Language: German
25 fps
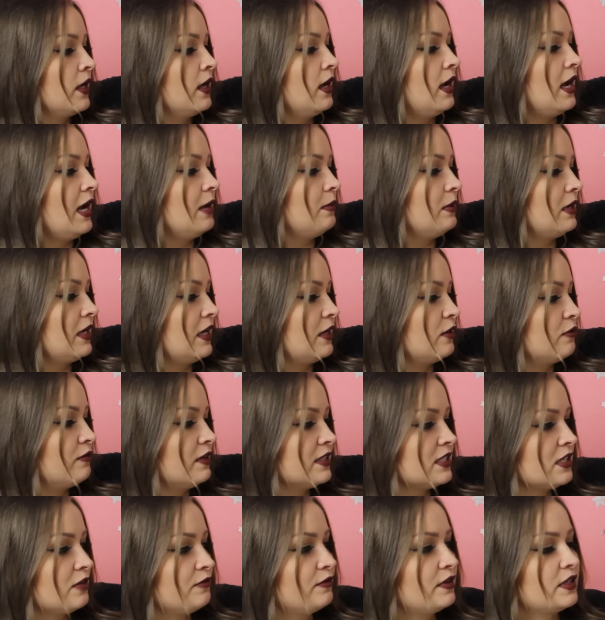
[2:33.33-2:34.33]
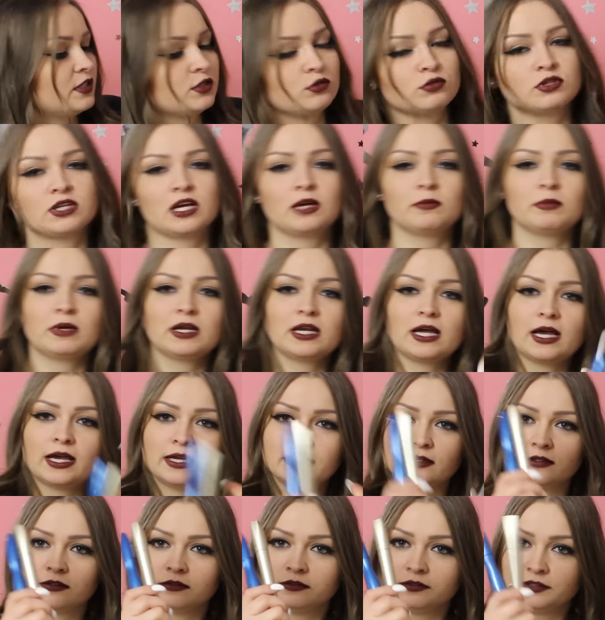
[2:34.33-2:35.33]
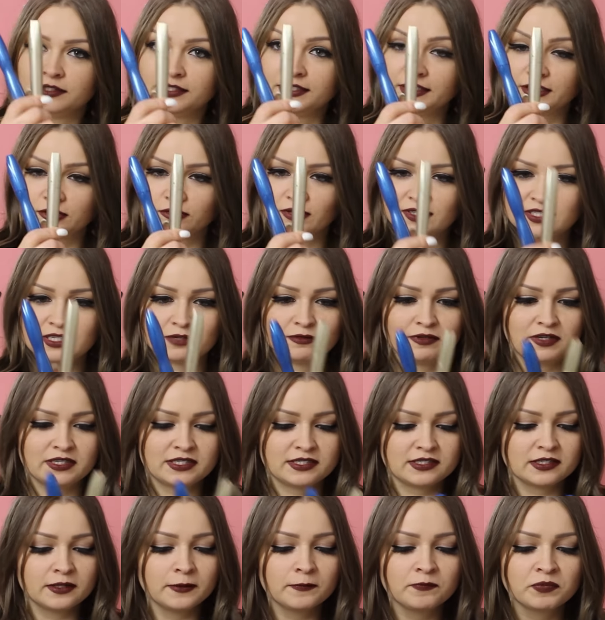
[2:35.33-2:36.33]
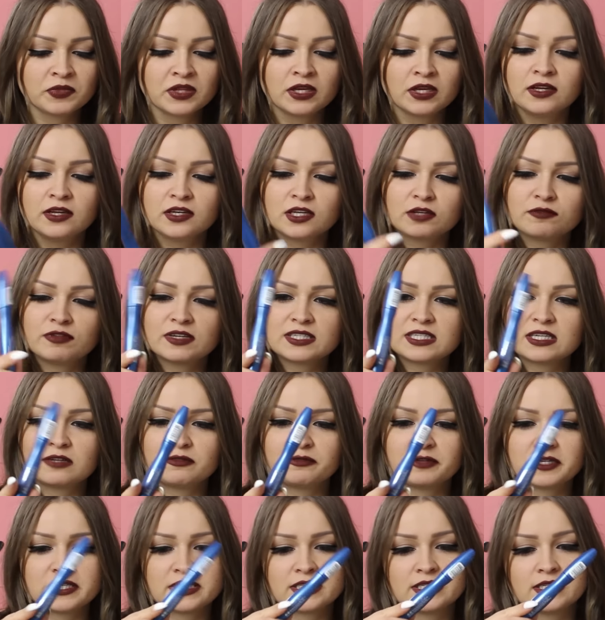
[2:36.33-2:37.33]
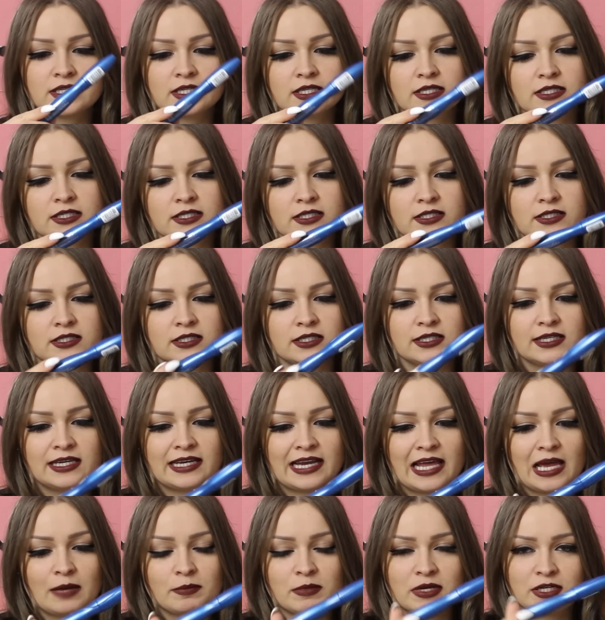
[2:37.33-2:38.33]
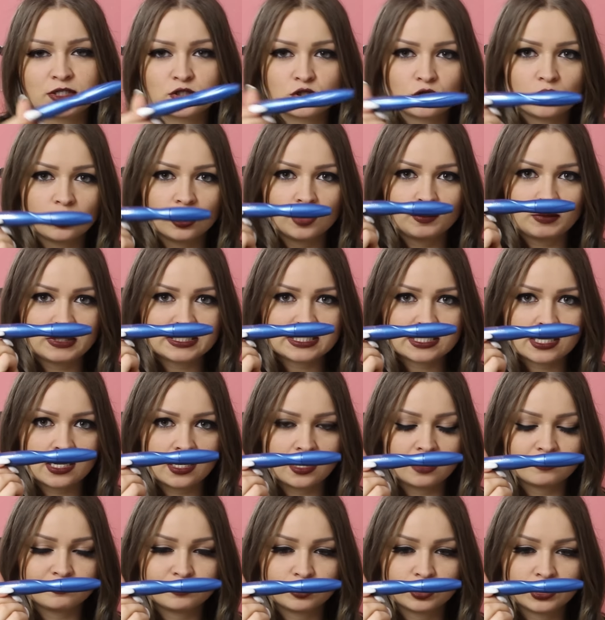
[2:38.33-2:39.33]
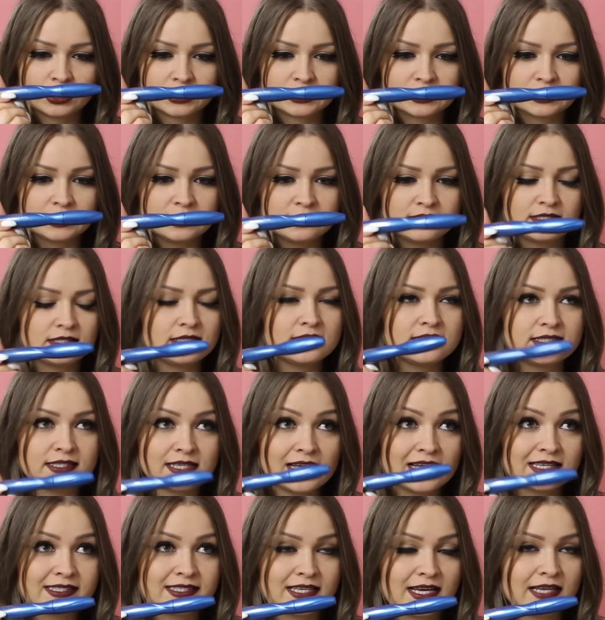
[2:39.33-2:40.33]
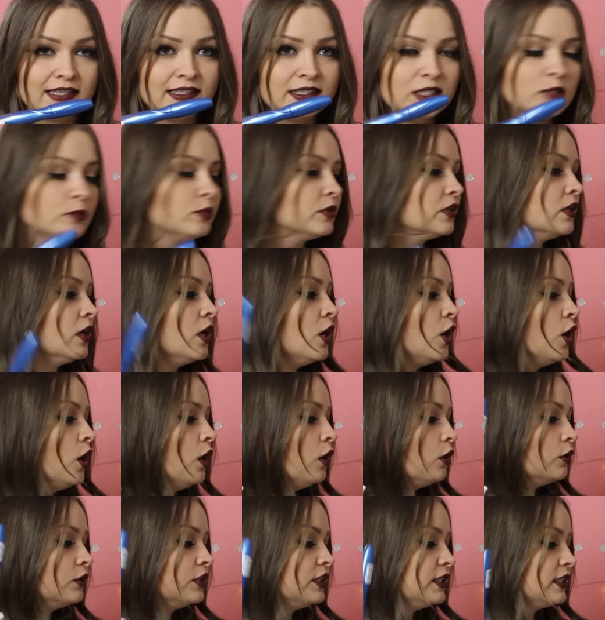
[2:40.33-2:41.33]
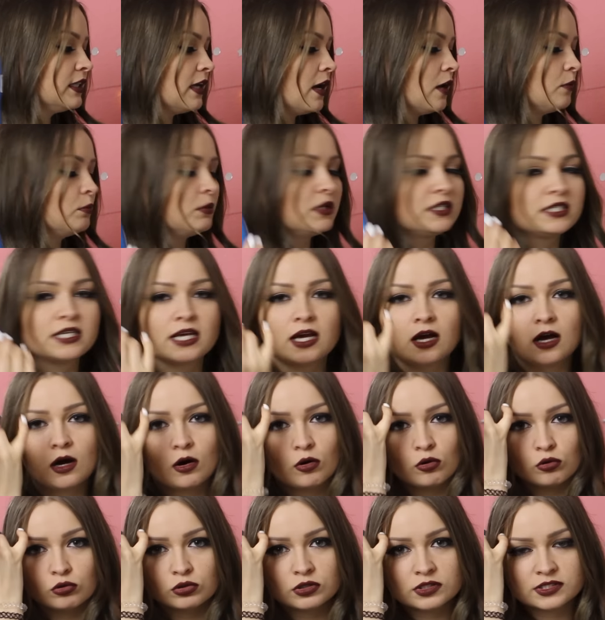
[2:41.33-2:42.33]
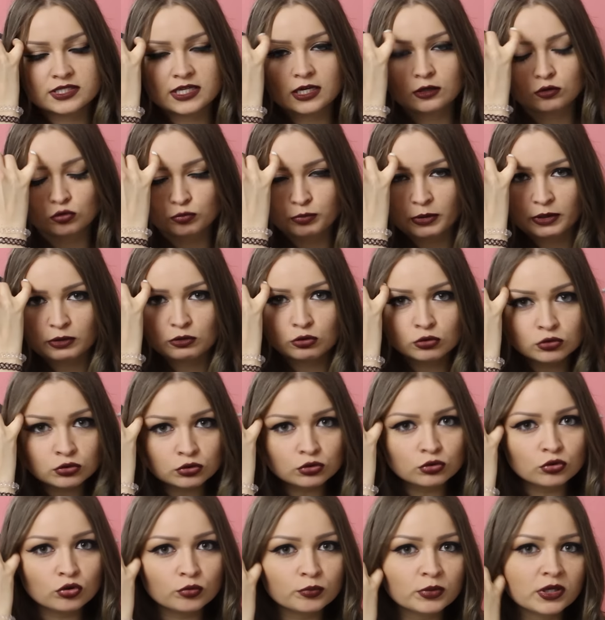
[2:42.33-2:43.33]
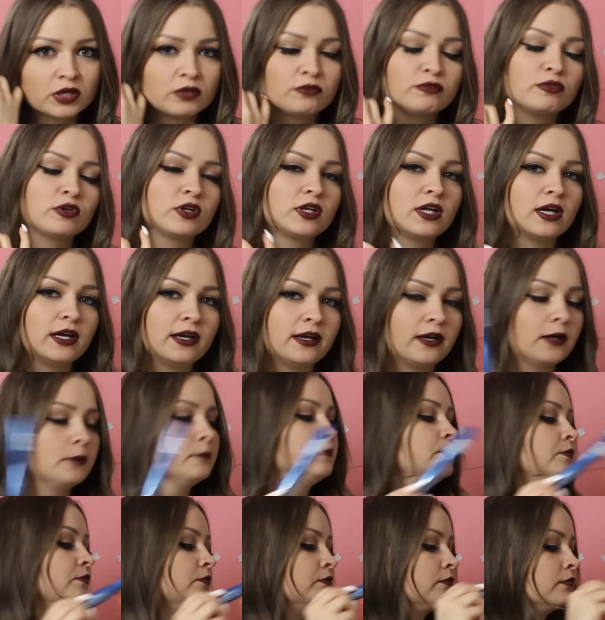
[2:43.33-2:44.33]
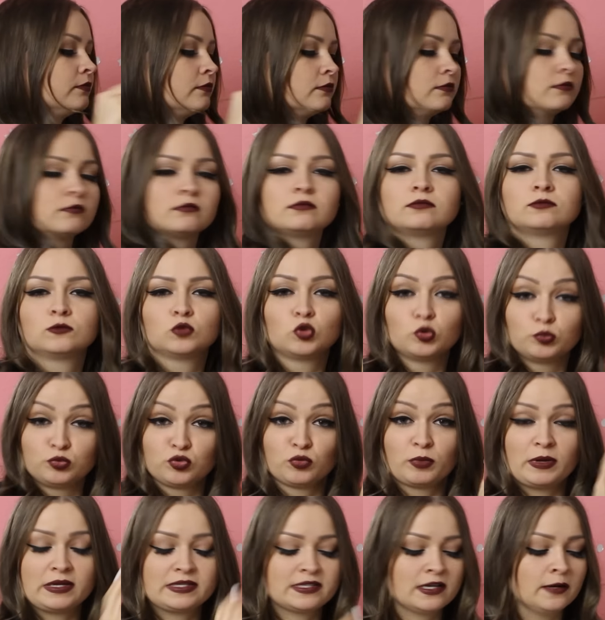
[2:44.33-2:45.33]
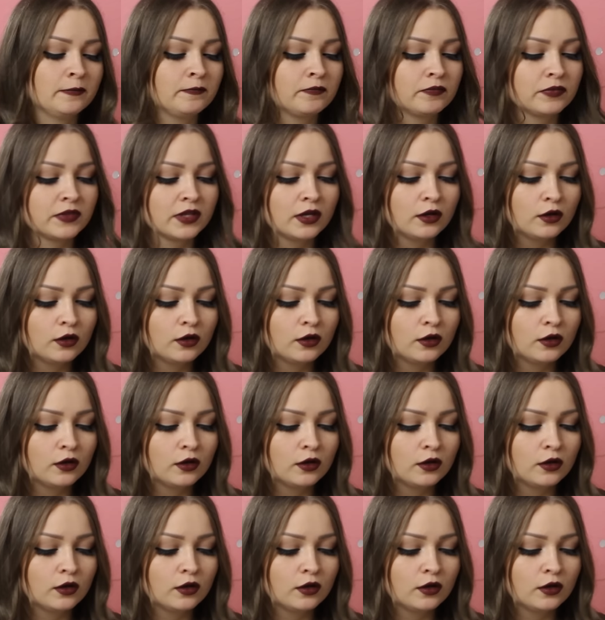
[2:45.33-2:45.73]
Einmal eine wasserfeste und einmal eine nicht wasserfeste. Die wasserfeste ist die Glam Doll Mascara von Catrice, die ich sehr, sehr liebe. Und ich kann mit der auch sehr gut bei Kunden umgehen, von daher umso besser.